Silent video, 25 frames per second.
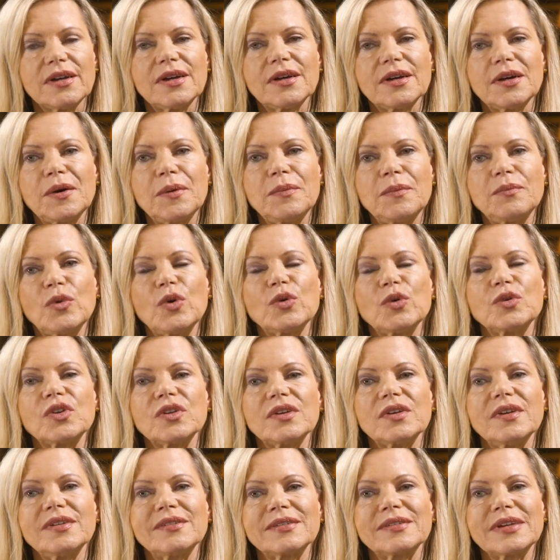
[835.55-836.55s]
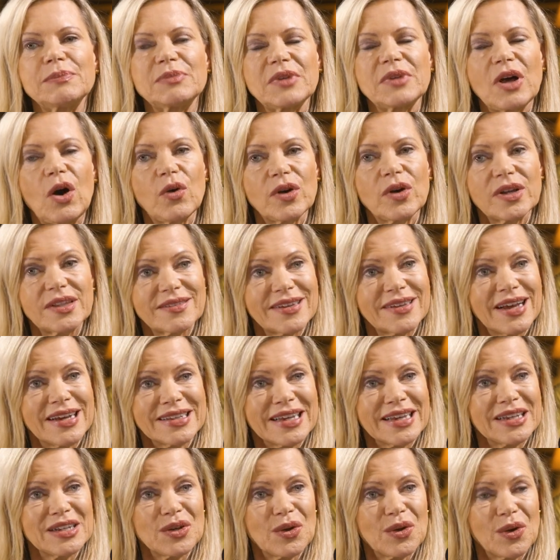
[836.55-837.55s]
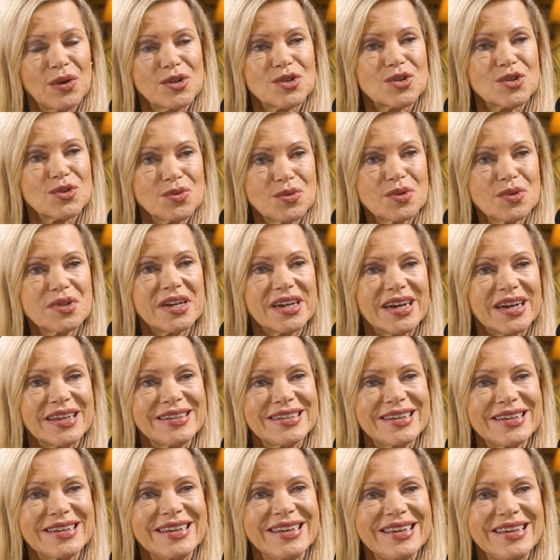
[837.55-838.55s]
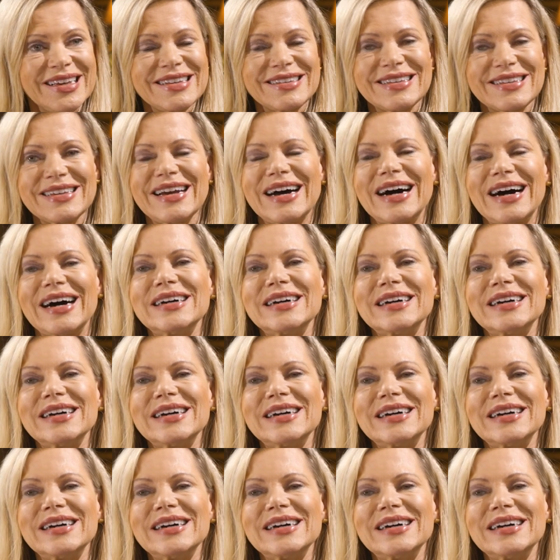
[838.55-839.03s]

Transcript: Ähm, und es gibt auch jetzt gerade eine neue Studie an der ETH,